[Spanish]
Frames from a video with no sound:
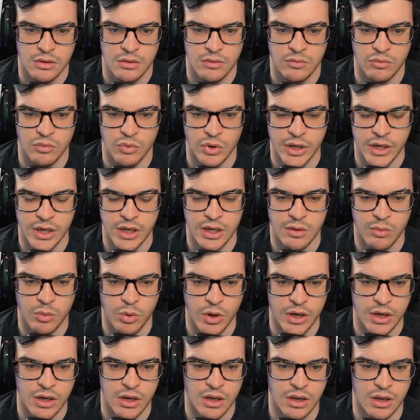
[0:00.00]
Buena,
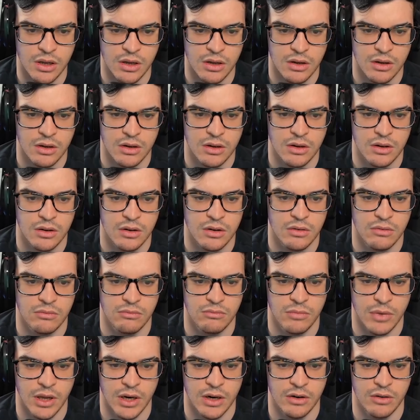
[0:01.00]
buena.
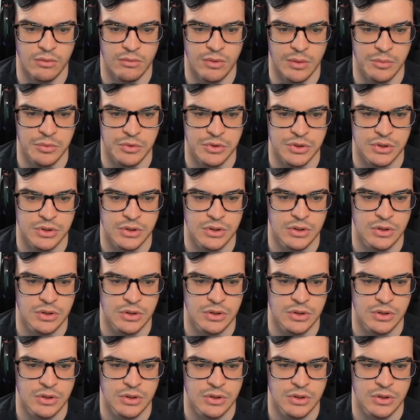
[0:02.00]
Vale, ¿nos vamos?